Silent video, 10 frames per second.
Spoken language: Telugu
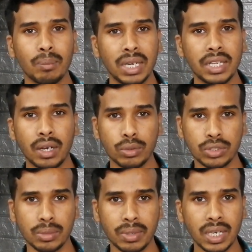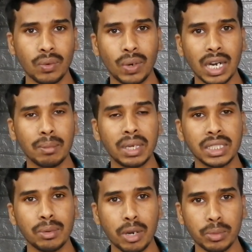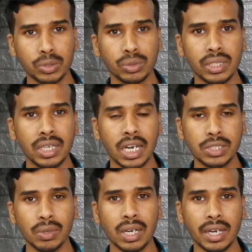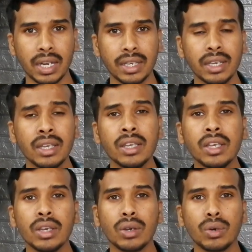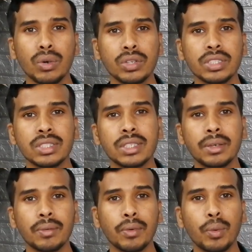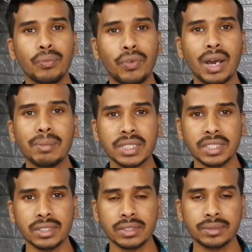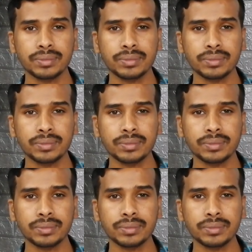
మళ్ళీ రావచ్చు అనమాట వాళ్ళకి మాత్రమే అనుమతి ఉంది నడిచి వెళ్ళడానికి ఇంకోటి వచ్చేసి ఫార్మసీస్